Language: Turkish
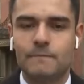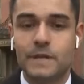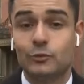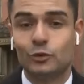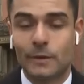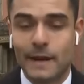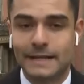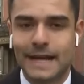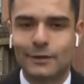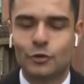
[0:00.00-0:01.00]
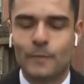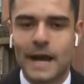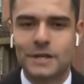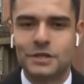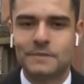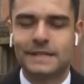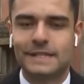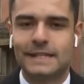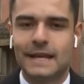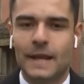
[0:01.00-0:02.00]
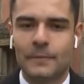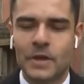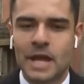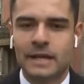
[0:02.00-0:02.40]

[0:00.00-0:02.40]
bir muhtemel kadro paylaşayım sizlerle.